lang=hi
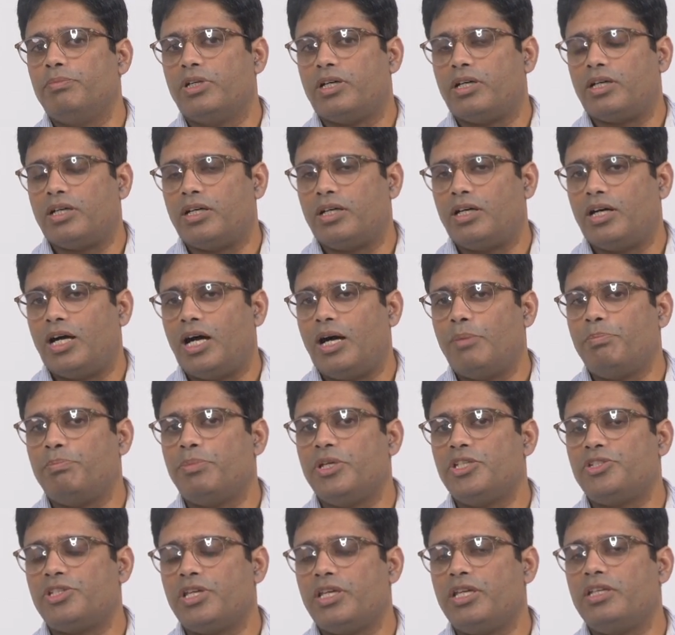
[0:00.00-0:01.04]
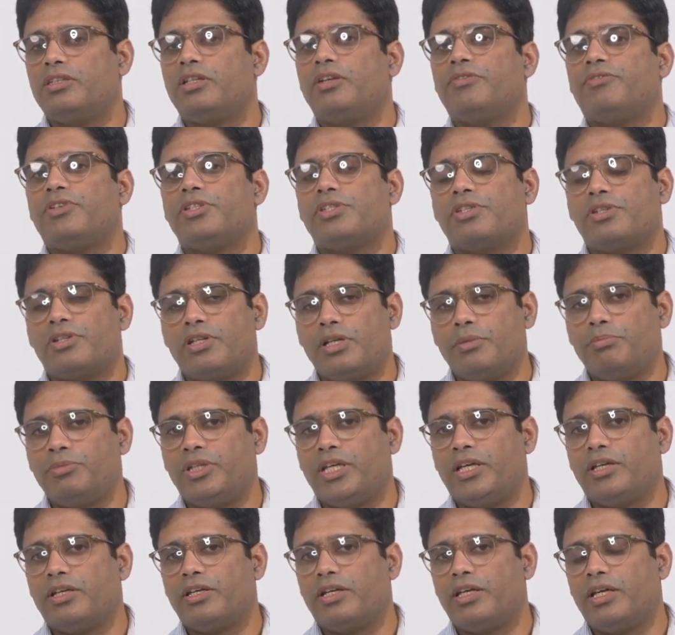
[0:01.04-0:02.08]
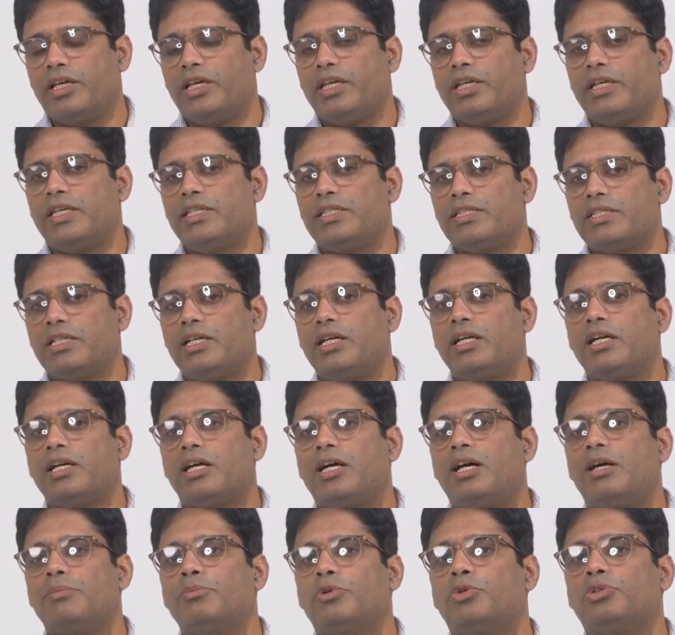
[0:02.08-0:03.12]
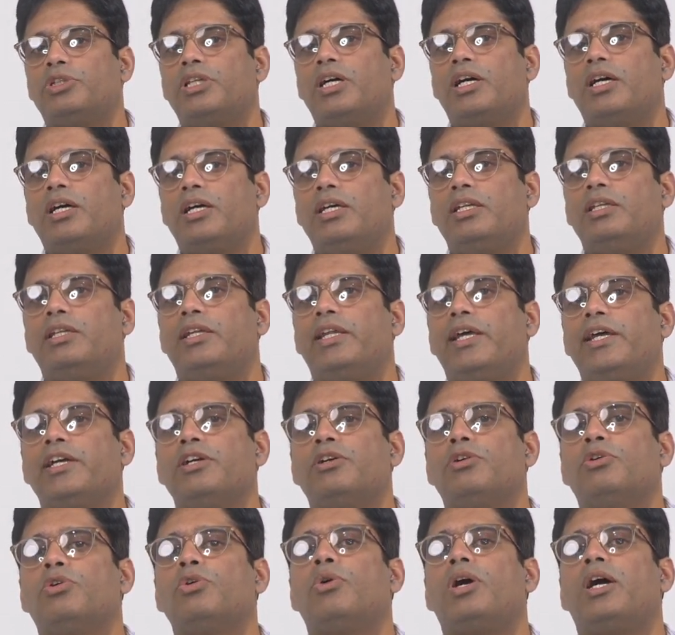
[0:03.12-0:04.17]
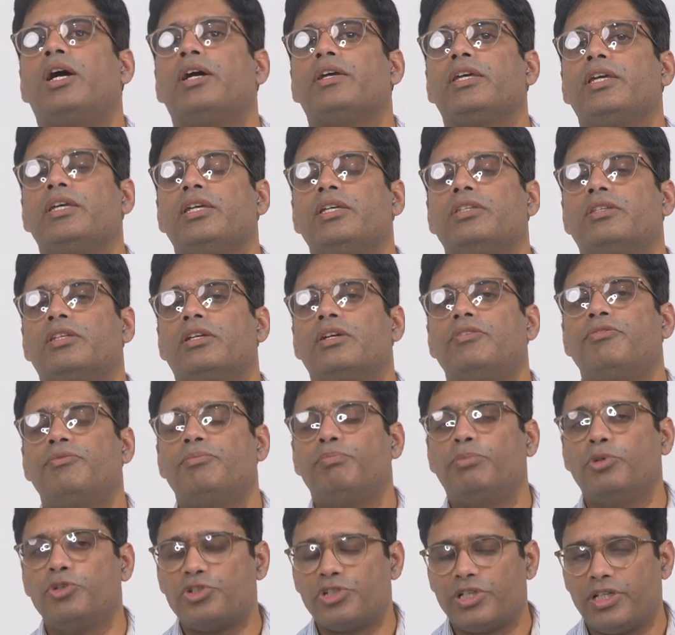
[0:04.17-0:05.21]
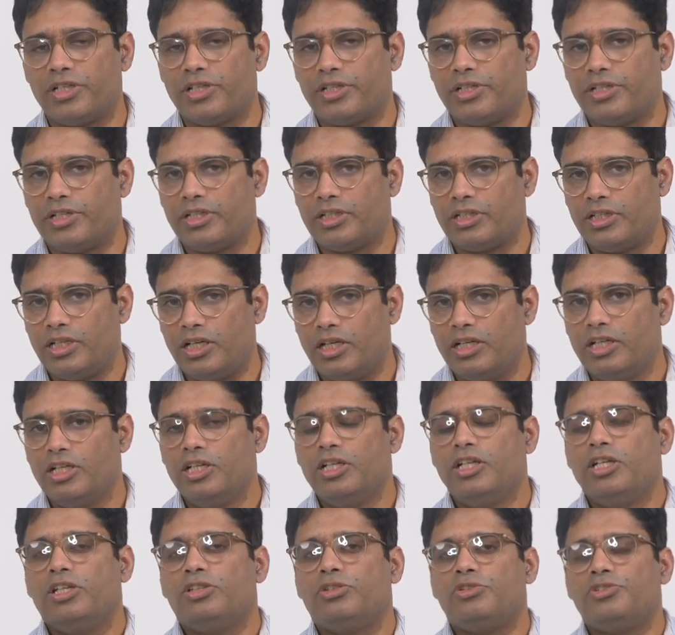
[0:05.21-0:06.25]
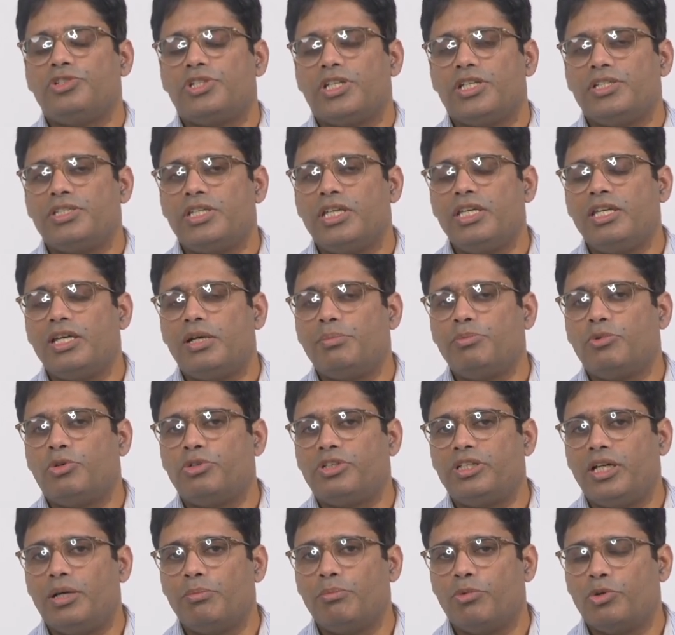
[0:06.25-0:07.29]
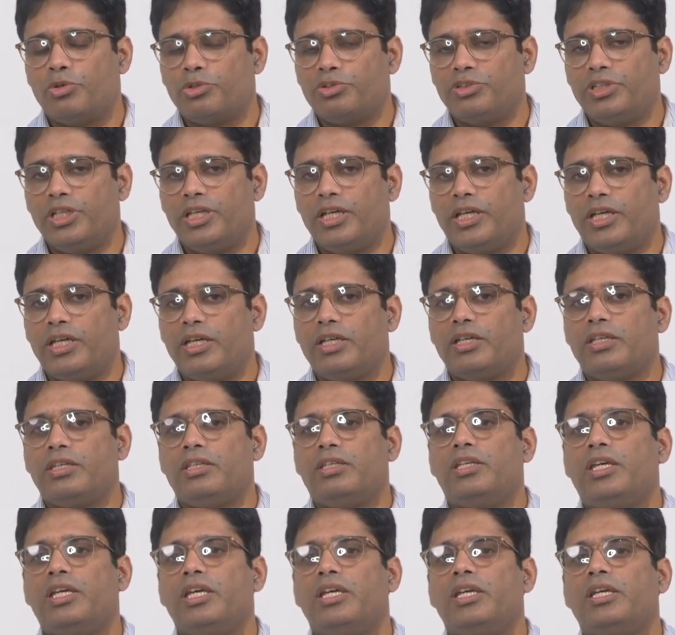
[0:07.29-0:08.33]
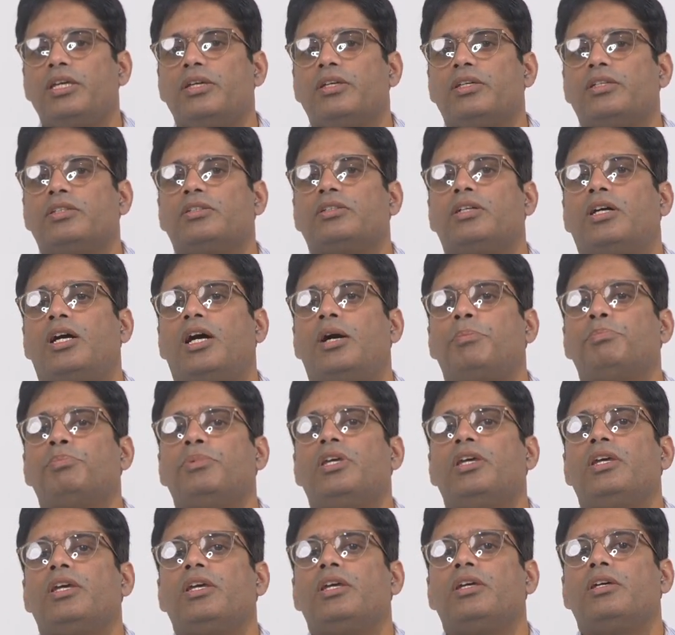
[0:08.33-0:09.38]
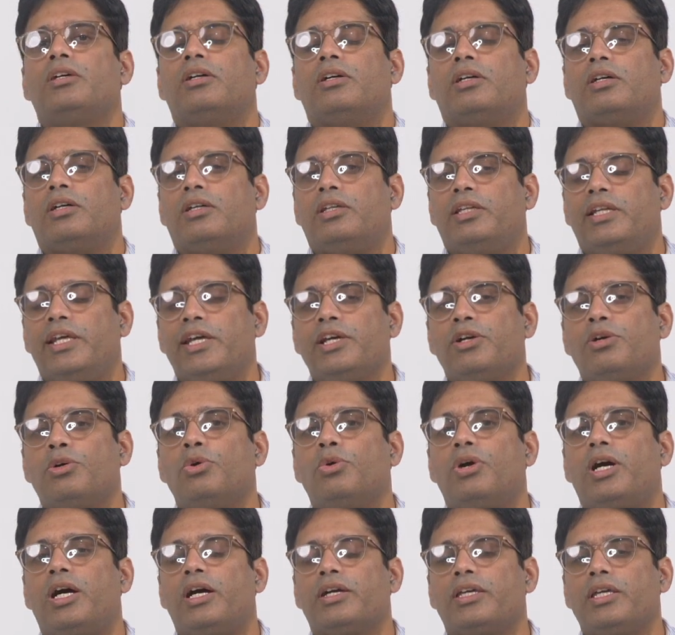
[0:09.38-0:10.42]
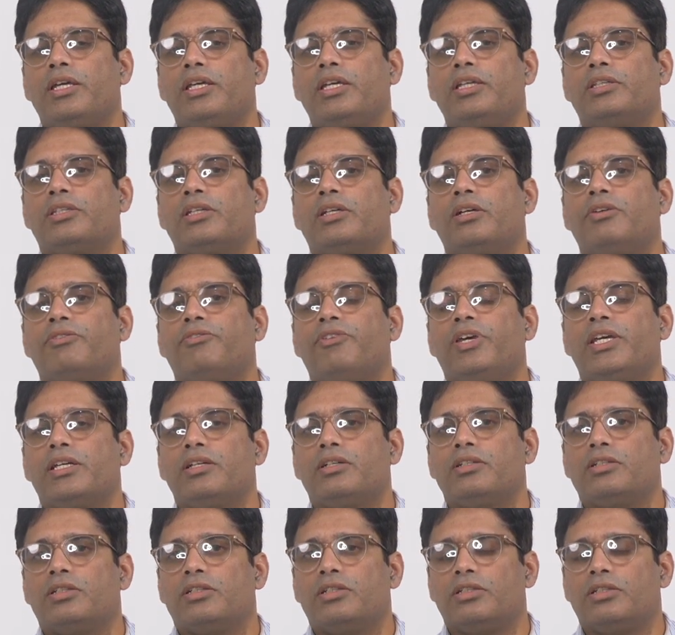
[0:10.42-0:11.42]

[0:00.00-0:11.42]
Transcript: आ, आप पीछे की तरफ स्ट्रेप देख रहे हैं इसका काम होता है लेग को आगे की तरफ पुश करके रखना तो जैसे ही आप घुटना मोड़ते हैं ये आपके लेग को आगे की तरफ एक